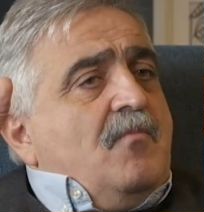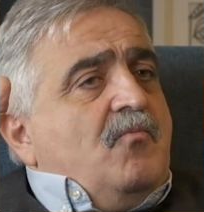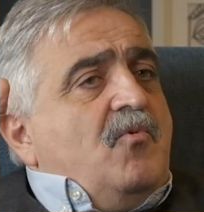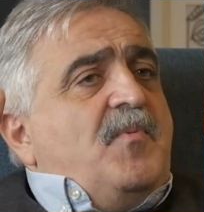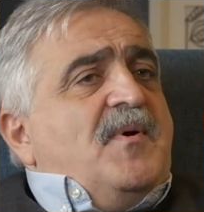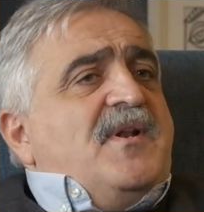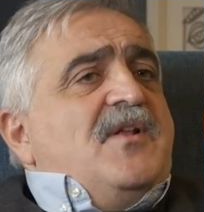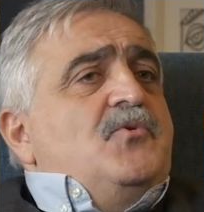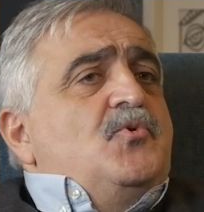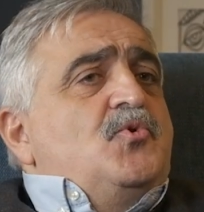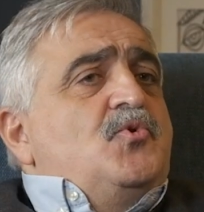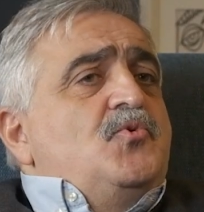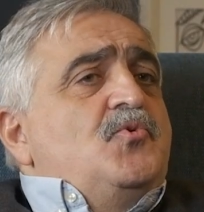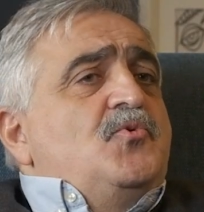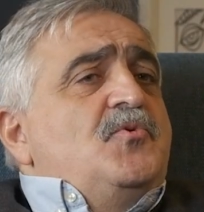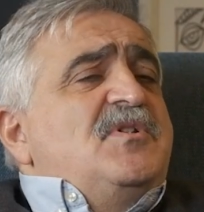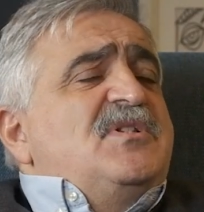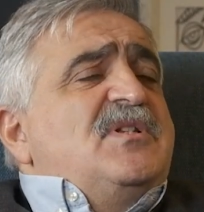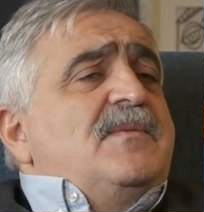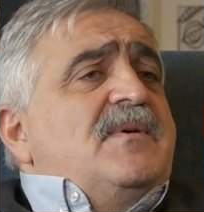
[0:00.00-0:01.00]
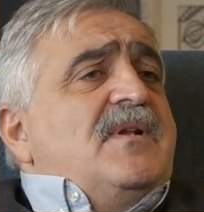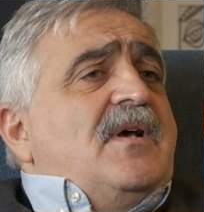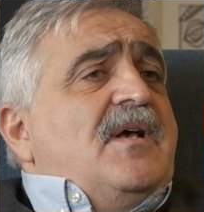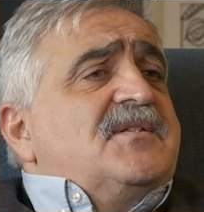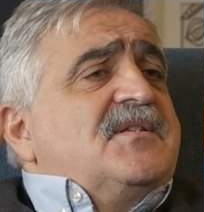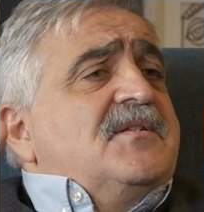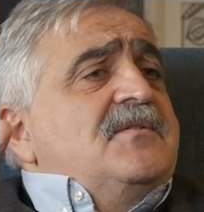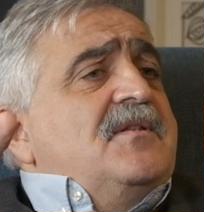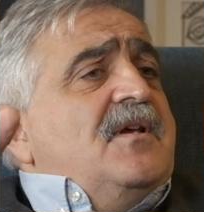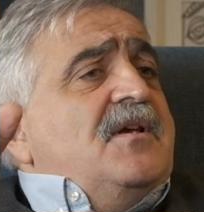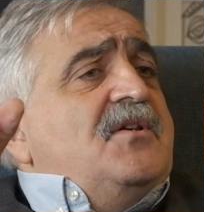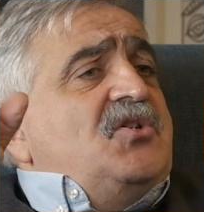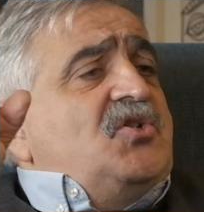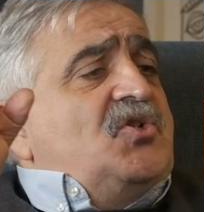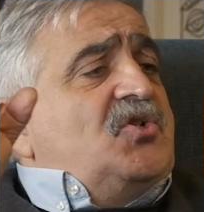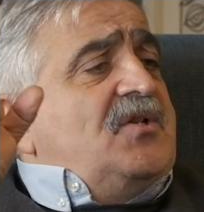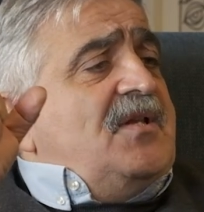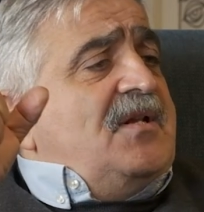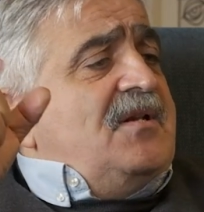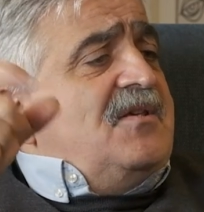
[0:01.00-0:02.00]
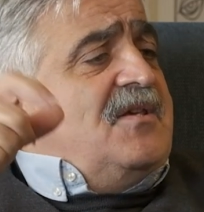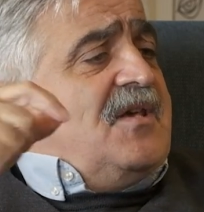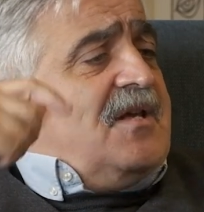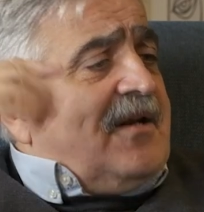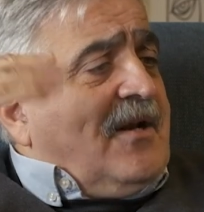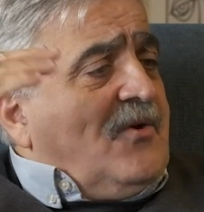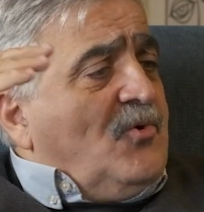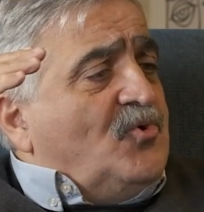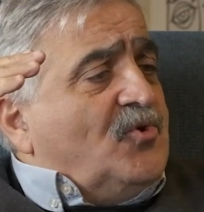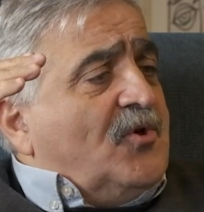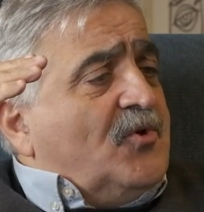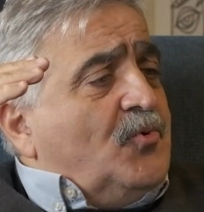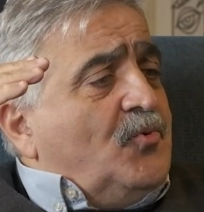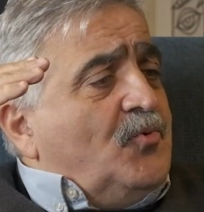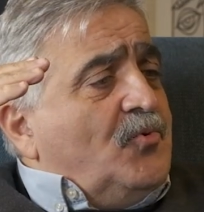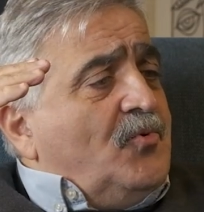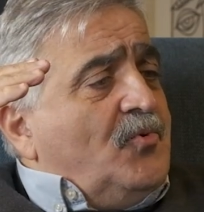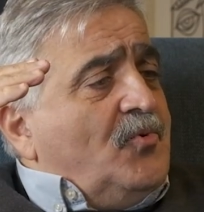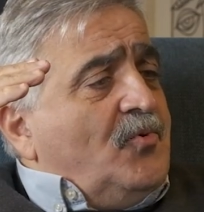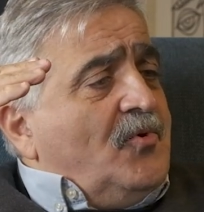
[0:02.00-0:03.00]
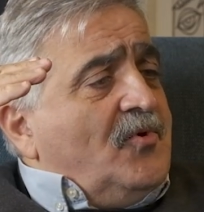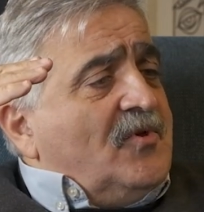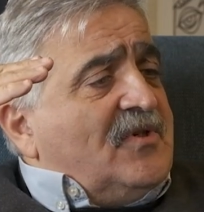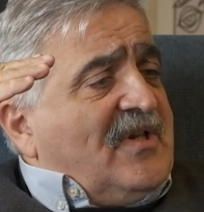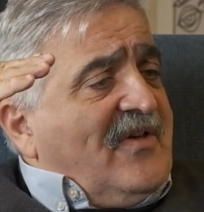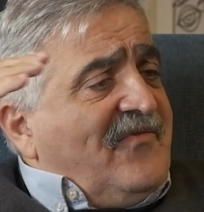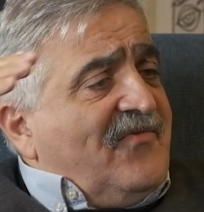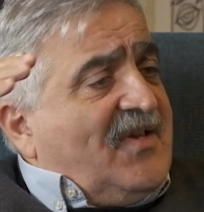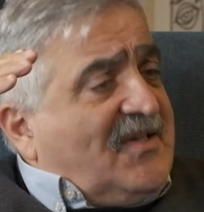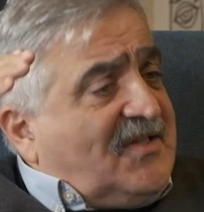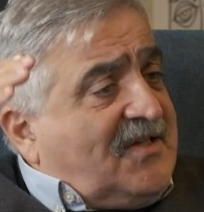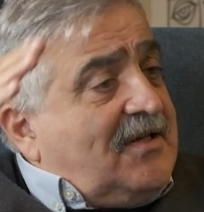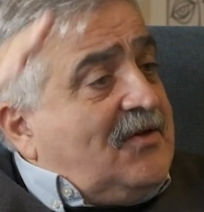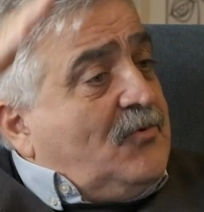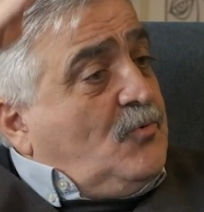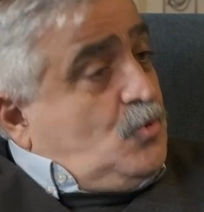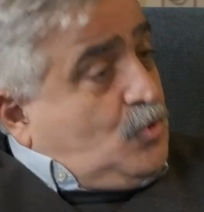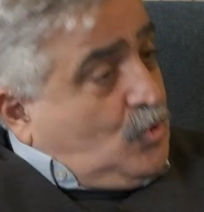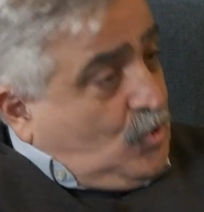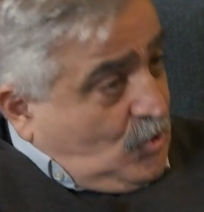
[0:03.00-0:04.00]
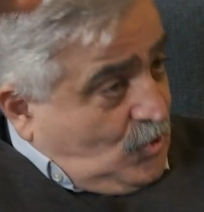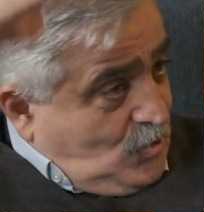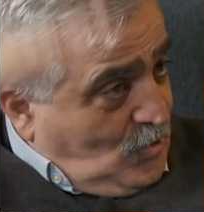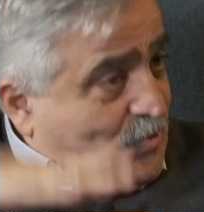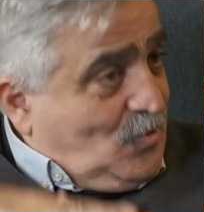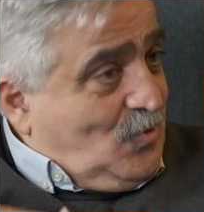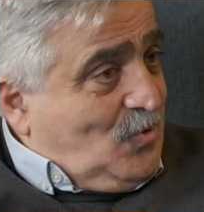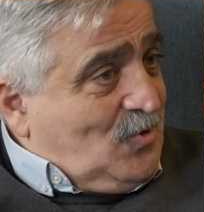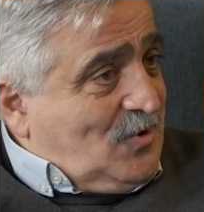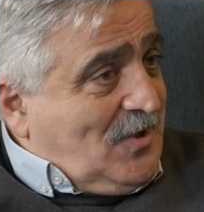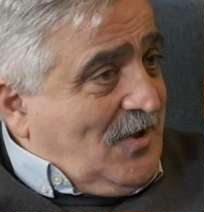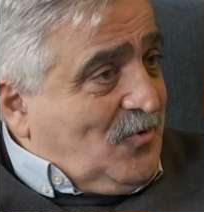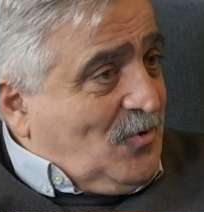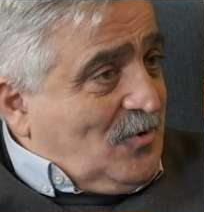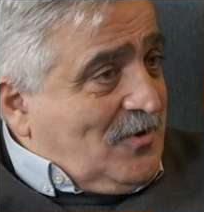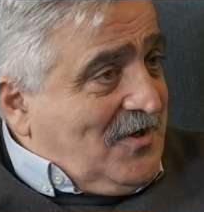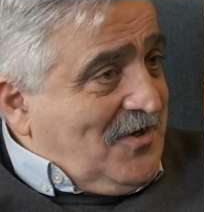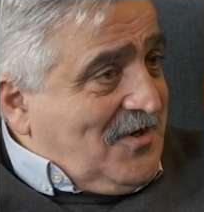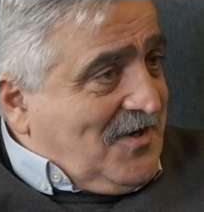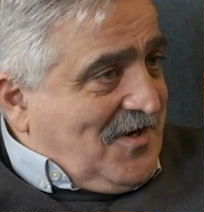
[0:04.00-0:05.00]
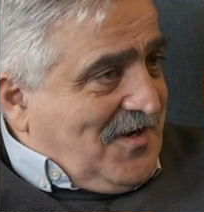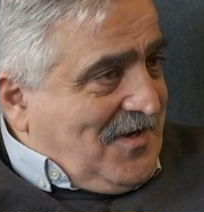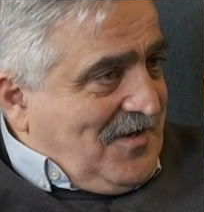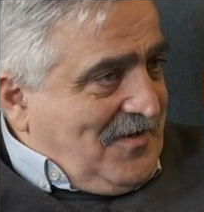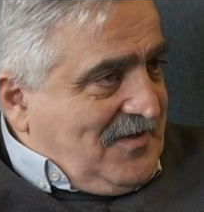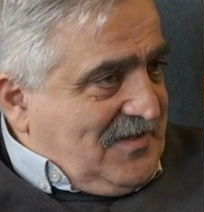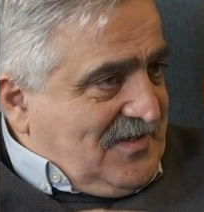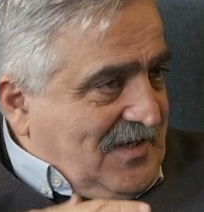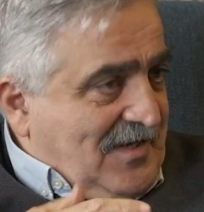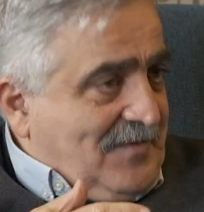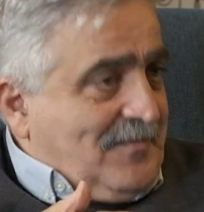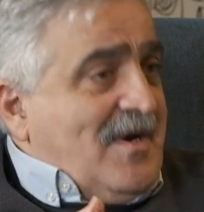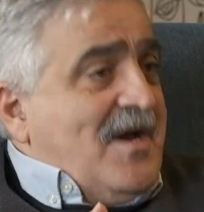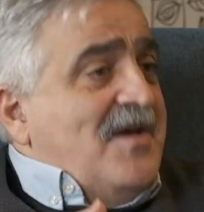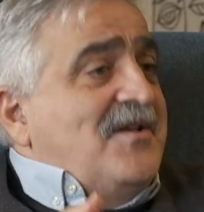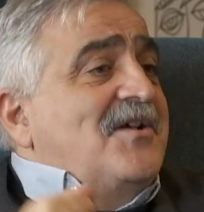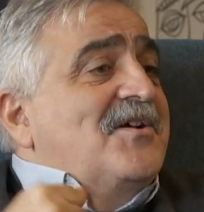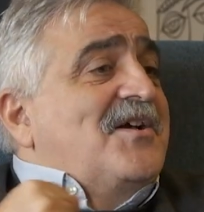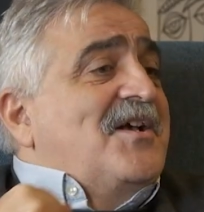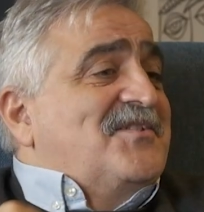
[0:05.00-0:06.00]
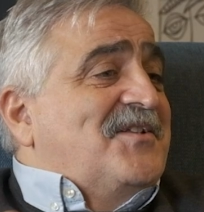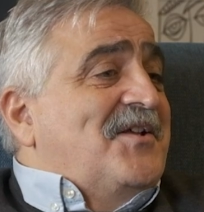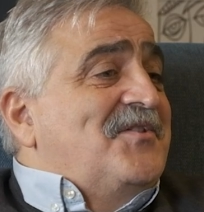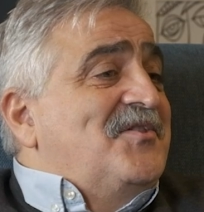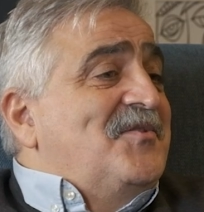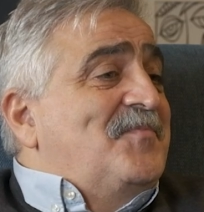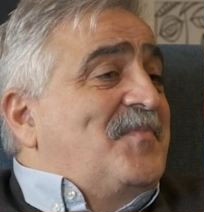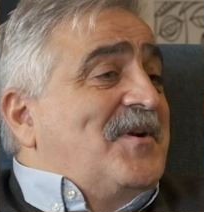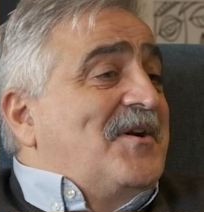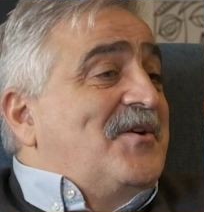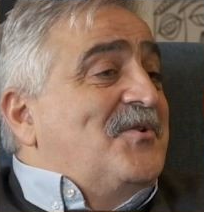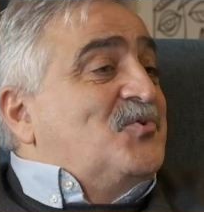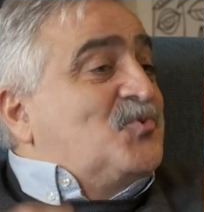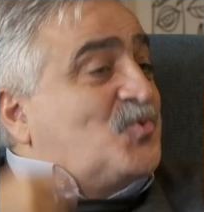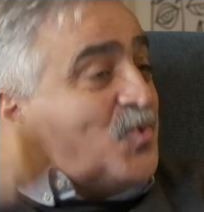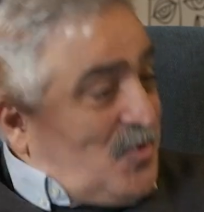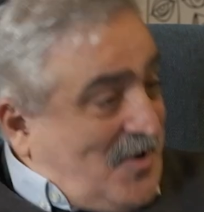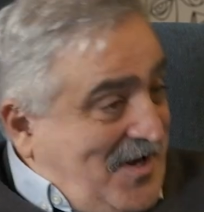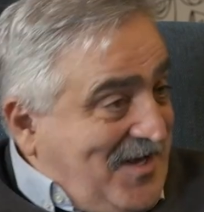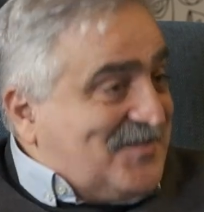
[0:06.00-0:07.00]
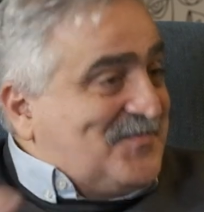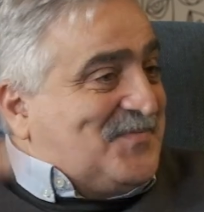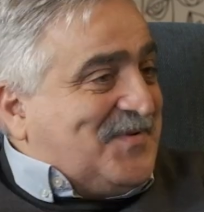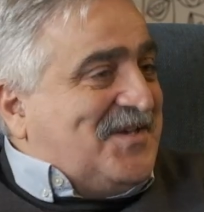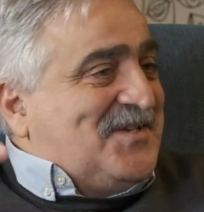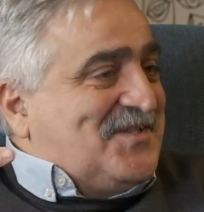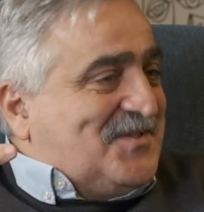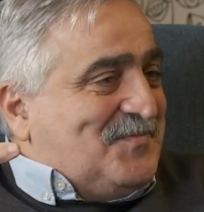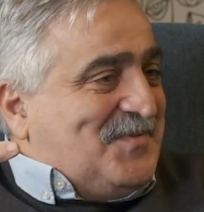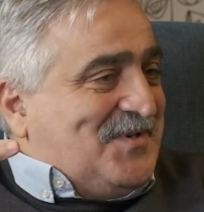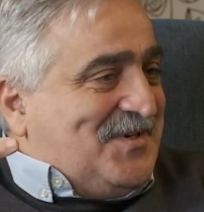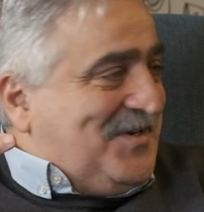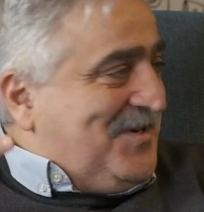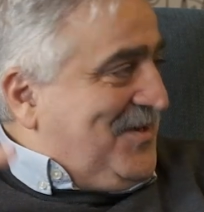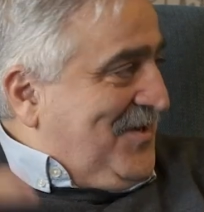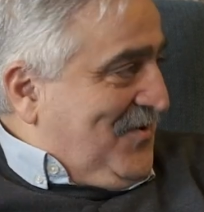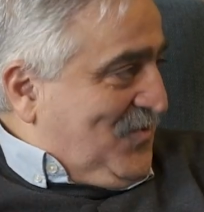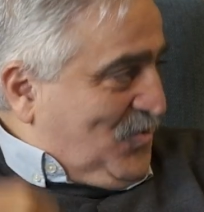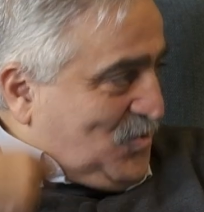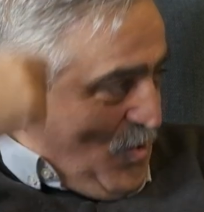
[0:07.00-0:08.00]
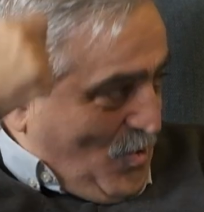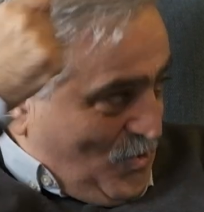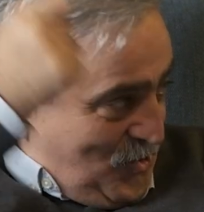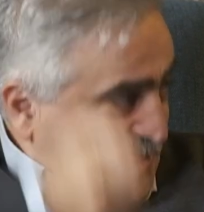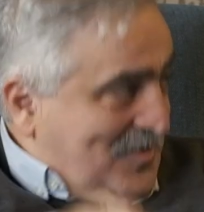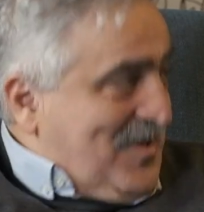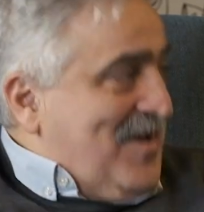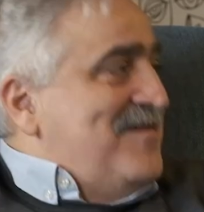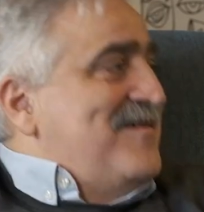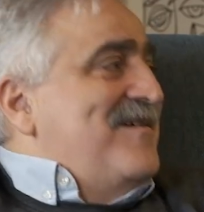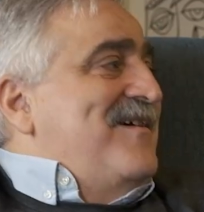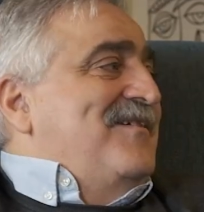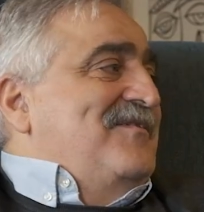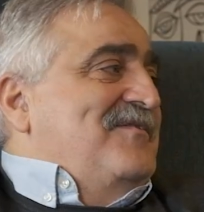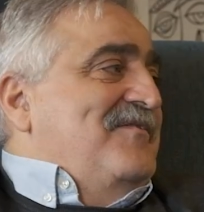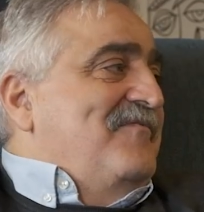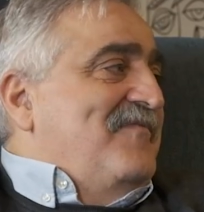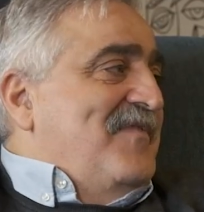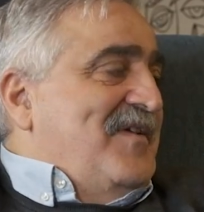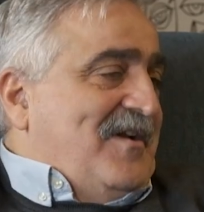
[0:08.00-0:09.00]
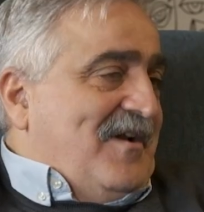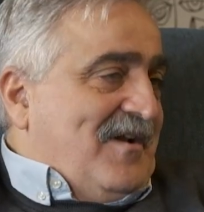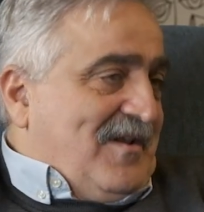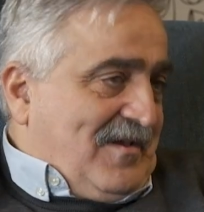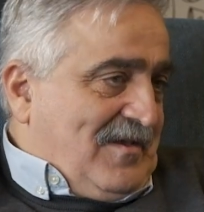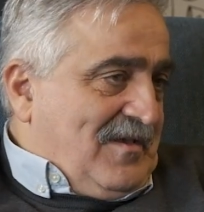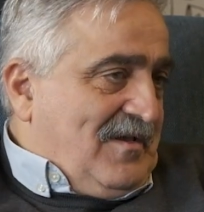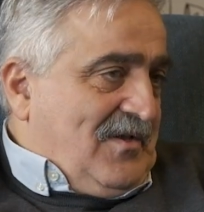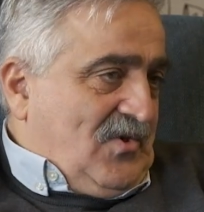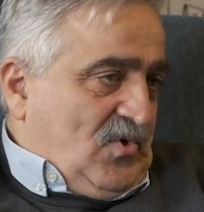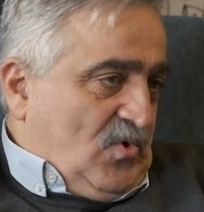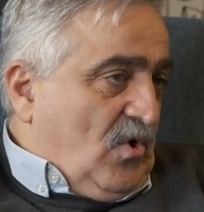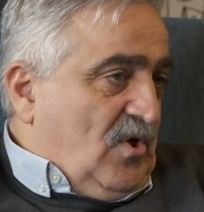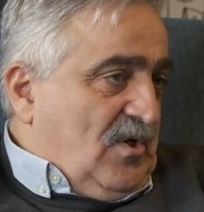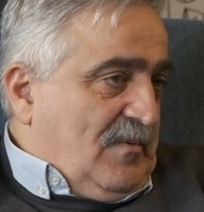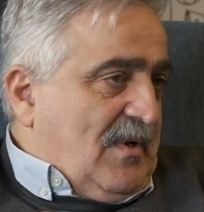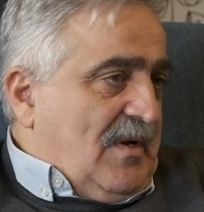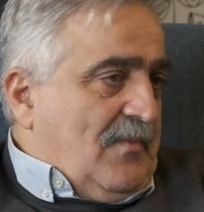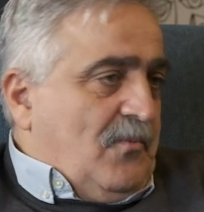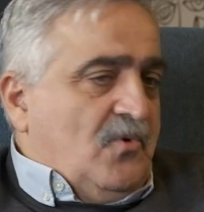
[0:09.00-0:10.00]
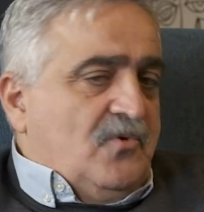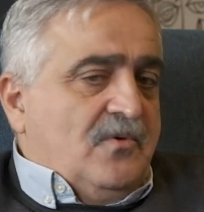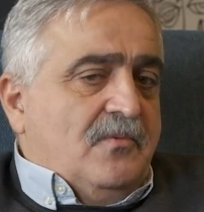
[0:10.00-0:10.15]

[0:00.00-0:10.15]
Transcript: Bu parayı düşündüğünüz zaman aslında işçilerin genel ücret seviyesini düşürdüğünüzden dolayı sermayenin kazandığı paranın çok az bir kısmını doğrudan yardım vererek neoliberal